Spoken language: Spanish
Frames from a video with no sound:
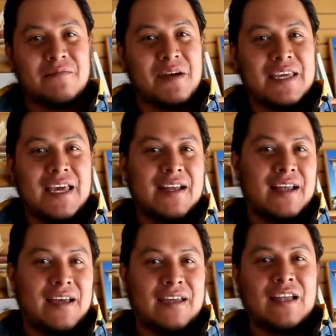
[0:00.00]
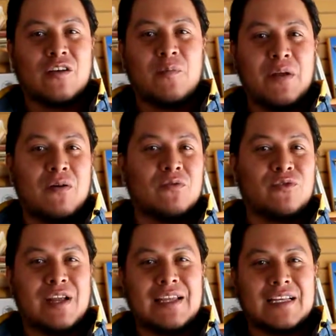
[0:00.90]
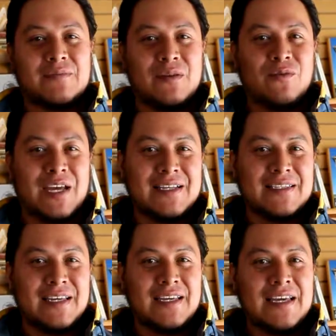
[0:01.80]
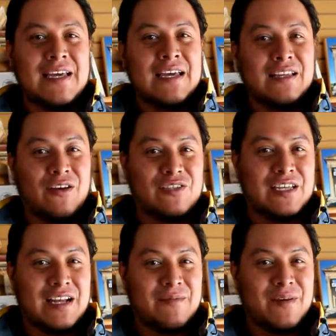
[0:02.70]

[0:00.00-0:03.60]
mañana en el Complejo Cultural Texmeluquense de 11 de la